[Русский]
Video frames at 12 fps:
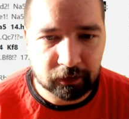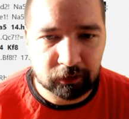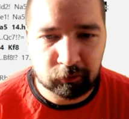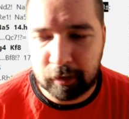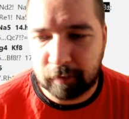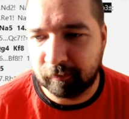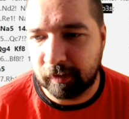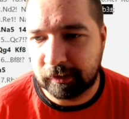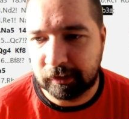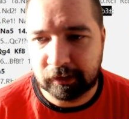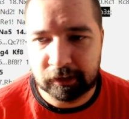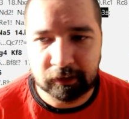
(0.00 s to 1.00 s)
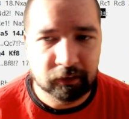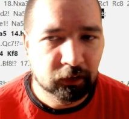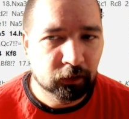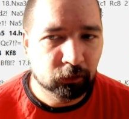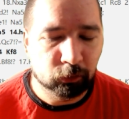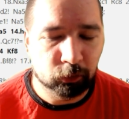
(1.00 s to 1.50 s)
И в этой позиции
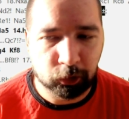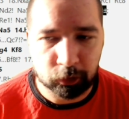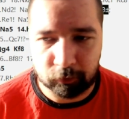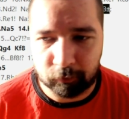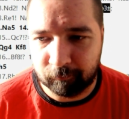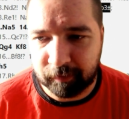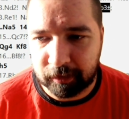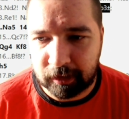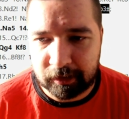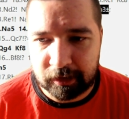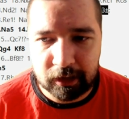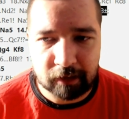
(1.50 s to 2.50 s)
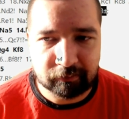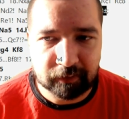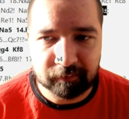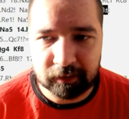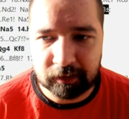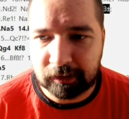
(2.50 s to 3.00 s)
у, у белых
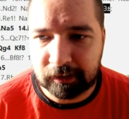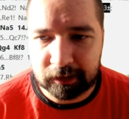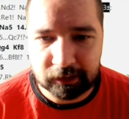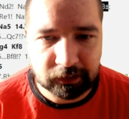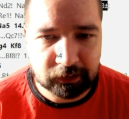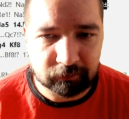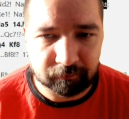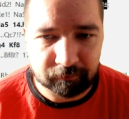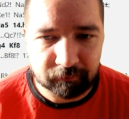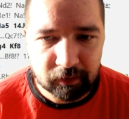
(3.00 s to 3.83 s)
долговременная инициатива.